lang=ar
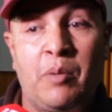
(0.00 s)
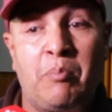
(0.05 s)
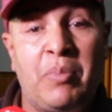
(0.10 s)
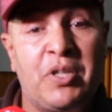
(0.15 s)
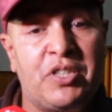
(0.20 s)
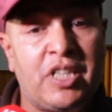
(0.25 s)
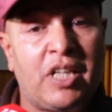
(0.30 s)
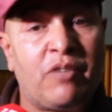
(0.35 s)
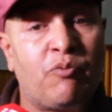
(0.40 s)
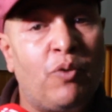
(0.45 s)

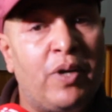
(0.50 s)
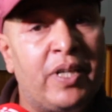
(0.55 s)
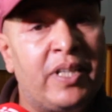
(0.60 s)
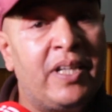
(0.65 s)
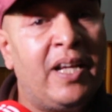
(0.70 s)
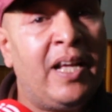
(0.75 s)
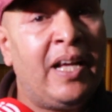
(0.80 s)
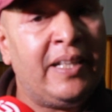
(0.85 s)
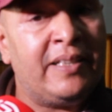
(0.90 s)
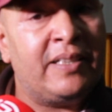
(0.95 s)
باش تعرفوا
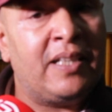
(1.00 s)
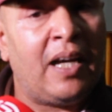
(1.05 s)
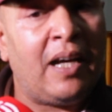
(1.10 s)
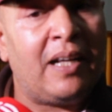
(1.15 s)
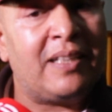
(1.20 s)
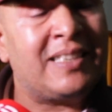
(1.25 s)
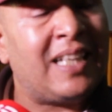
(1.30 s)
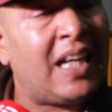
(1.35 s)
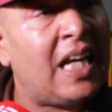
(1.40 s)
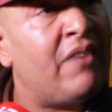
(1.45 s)
ان
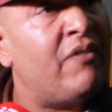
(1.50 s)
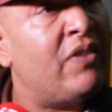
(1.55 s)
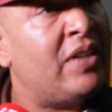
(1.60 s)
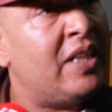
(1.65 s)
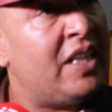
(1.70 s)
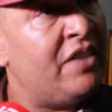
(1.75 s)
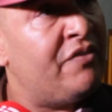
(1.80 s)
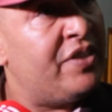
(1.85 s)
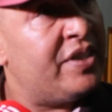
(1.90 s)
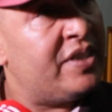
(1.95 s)
عندها ثقافه
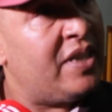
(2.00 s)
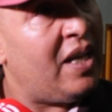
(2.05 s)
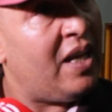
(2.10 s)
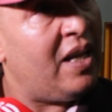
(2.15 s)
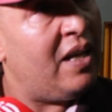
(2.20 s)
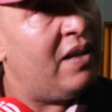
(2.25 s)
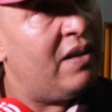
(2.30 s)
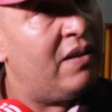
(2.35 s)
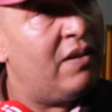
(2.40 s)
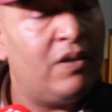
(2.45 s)

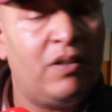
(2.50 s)
الانفتاح